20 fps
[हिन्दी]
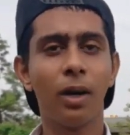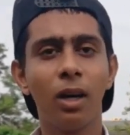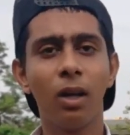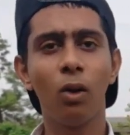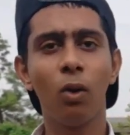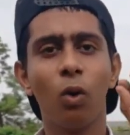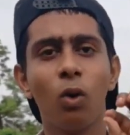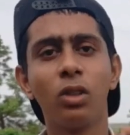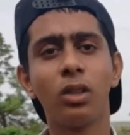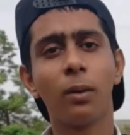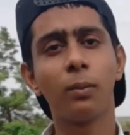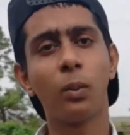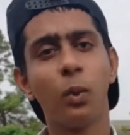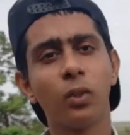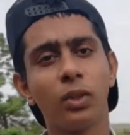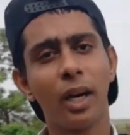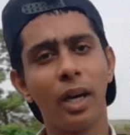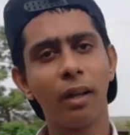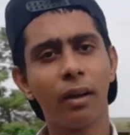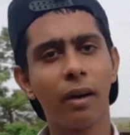बड़े लोग जब
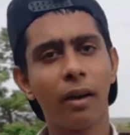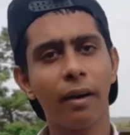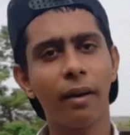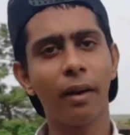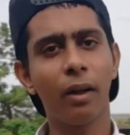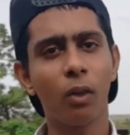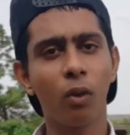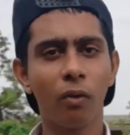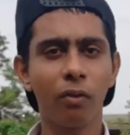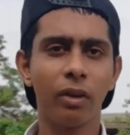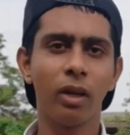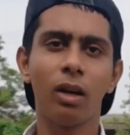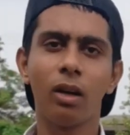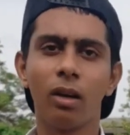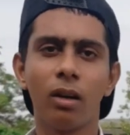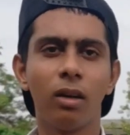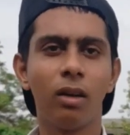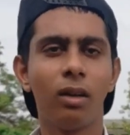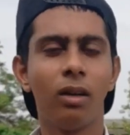सुसाइड कर रहे हैं तो फिर